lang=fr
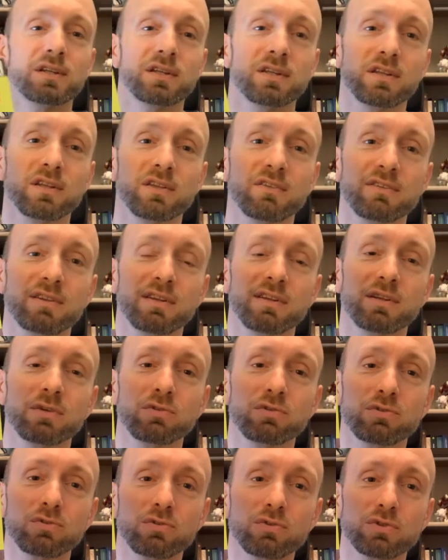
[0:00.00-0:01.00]
dans un
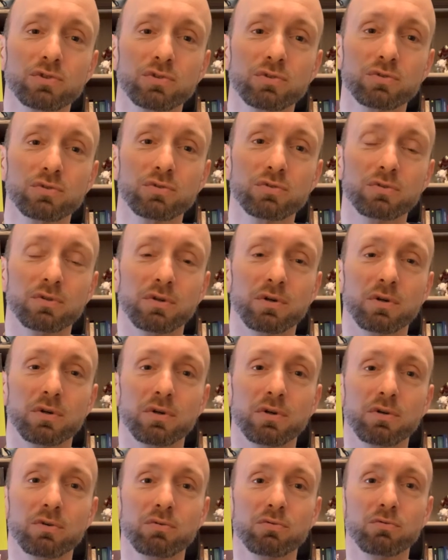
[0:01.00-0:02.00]
néo-Tokyo
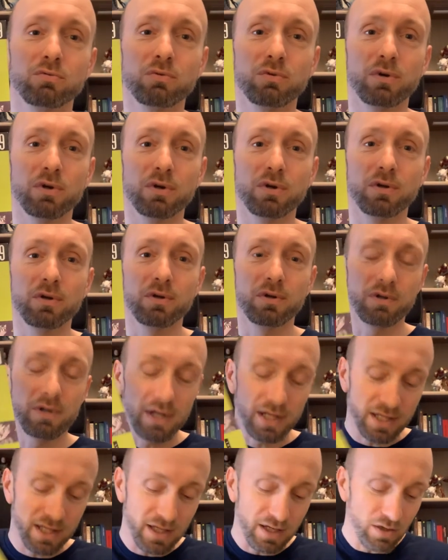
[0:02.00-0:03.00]
où la
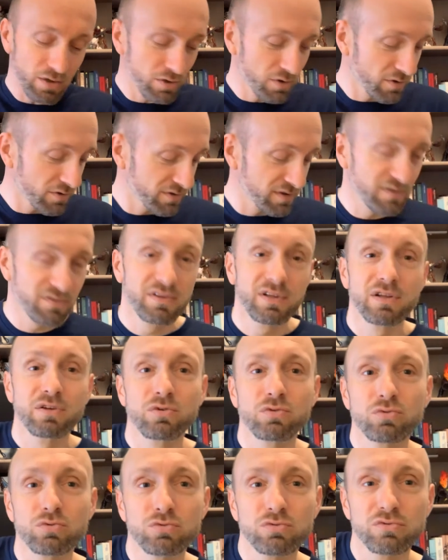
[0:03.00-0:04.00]
guerre civile
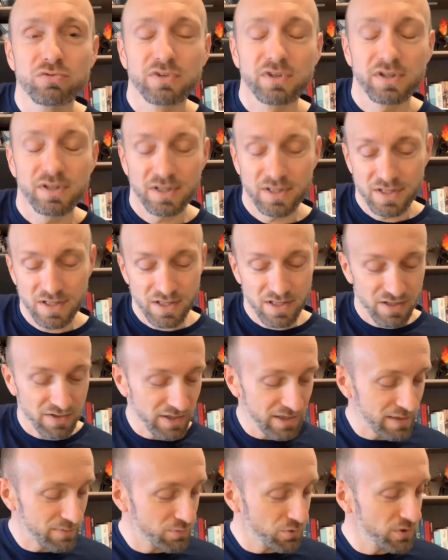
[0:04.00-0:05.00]
couve avec
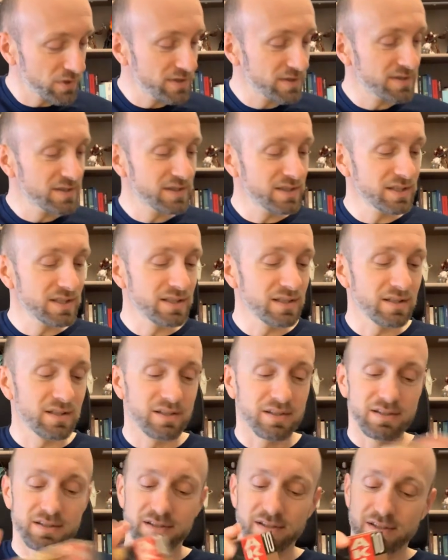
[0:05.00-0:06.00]
les politiques
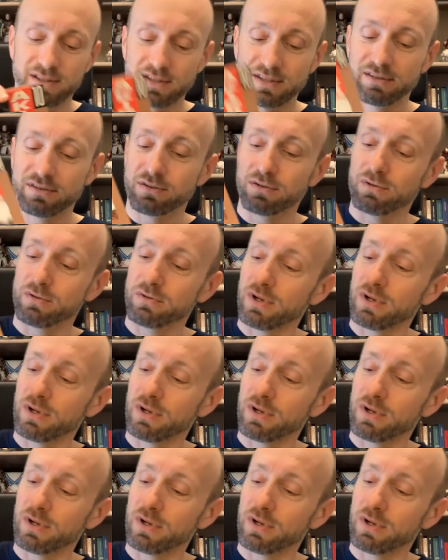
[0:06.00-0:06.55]
qui se,